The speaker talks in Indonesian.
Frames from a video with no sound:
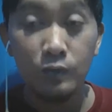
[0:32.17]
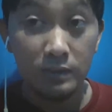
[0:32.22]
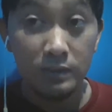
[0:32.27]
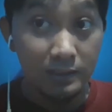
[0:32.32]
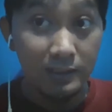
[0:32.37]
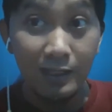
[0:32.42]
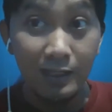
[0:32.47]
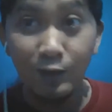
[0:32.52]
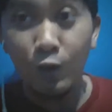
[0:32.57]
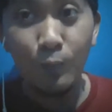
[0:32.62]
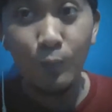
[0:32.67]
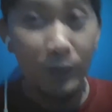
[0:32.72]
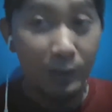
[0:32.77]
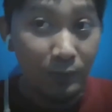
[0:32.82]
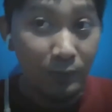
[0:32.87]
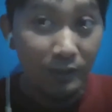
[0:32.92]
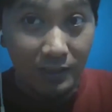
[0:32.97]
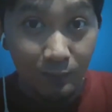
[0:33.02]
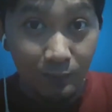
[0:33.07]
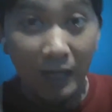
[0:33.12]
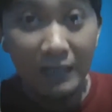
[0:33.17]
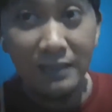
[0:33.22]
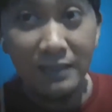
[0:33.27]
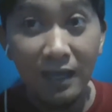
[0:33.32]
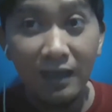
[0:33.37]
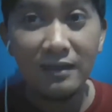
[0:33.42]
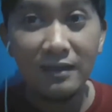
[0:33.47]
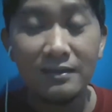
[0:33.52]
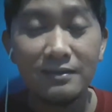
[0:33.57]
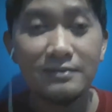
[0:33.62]
gue tinggal komen
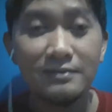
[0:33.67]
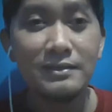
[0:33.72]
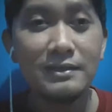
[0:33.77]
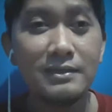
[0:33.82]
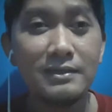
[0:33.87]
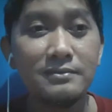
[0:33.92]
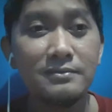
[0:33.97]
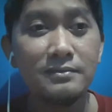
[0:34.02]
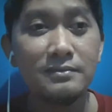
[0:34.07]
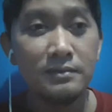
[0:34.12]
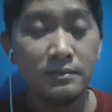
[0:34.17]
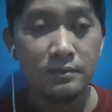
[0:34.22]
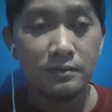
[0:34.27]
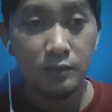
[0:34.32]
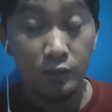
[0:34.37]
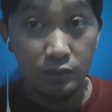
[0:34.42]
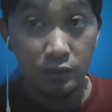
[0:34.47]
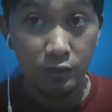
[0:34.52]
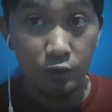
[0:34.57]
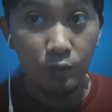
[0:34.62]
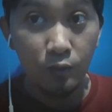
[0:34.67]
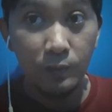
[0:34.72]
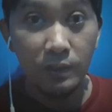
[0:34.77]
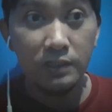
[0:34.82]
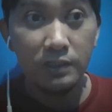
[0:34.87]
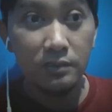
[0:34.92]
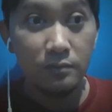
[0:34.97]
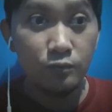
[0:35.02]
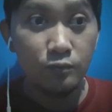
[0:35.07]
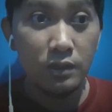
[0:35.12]
banyak-banyak gitu kan nanti
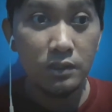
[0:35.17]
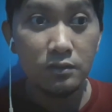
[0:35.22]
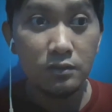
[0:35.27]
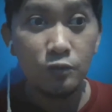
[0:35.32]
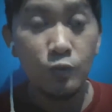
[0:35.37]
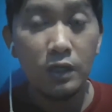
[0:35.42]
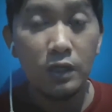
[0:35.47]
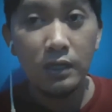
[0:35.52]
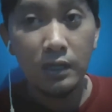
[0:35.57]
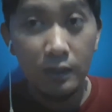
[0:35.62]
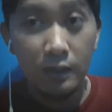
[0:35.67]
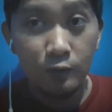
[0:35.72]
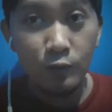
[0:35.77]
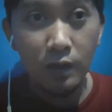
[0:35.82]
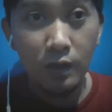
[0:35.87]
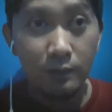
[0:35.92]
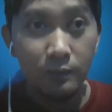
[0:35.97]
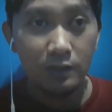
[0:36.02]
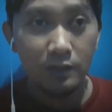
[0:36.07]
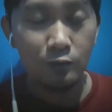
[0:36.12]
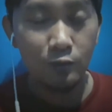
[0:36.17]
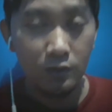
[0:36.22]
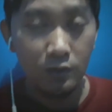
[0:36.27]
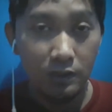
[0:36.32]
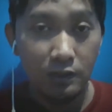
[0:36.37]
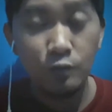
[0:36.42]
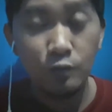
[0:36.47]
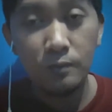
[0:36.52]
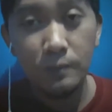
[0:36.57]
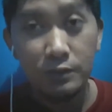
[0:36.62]
komen ini buat keluarga gue biar
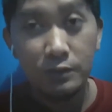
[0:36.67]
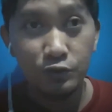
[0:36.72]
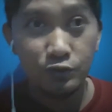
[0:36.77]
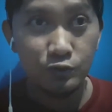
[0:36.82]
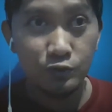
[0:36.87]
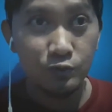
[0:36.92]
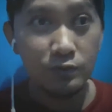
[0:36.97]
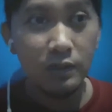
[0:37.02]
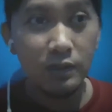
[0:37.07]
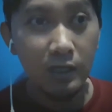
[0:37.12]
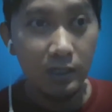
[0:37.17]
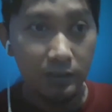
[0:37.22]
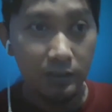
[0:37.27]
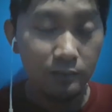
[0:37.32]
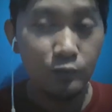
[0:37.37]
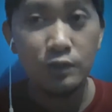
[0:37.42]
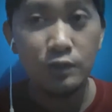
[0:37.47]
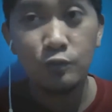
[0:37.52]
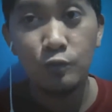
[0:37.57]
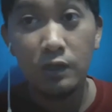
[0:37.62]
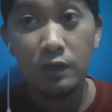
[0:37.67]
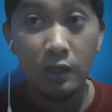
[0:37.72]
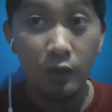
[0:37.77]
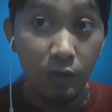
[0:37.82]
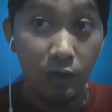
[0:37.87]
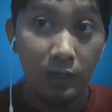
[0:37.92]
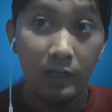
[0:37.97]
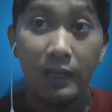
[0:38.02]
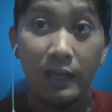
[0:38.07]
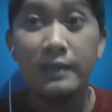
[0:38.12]
keluarga gue masuk surga ini buat
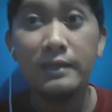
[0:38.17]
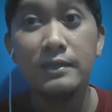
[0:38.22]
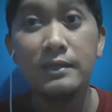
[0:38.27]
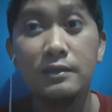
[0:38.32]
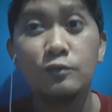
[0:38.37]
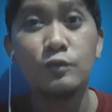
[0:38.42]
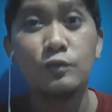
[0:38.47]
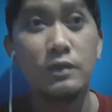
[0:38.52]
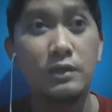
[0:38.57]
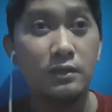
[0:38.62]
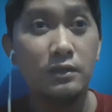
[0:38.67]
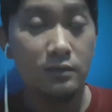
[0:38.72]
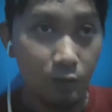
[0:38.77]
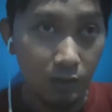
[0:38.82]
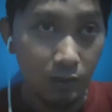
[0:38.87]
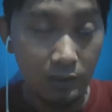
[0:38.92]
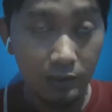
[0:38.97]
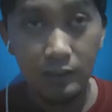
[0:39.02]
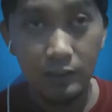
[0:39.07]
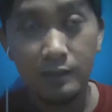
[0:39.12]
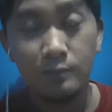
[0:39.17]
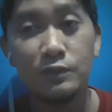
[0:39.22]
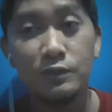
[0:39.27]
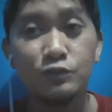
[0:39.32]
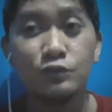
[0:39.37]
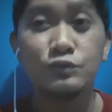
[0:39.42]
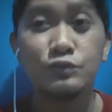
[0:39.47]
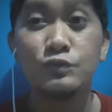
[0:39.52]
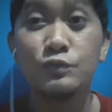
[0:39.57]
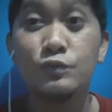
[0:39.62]
keluarga orang lain keluarga orang
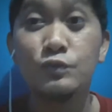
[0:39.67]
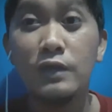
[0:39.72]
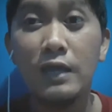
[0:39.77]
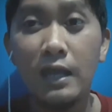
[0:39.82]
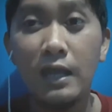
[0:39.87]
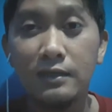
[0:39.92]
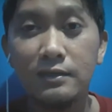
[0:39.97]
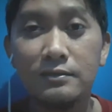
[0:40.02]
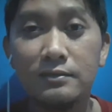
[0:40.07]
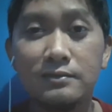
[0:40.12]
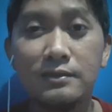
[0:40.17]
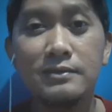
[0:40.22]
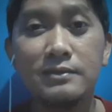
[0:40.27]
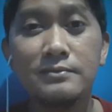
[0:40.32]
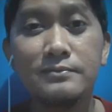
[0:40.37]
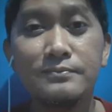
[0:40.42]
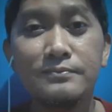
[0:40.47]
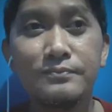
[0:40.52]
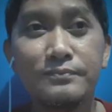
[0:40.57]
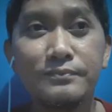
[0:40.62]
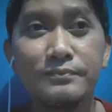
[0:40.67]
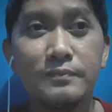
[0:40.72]
lain masuk surga gitu kan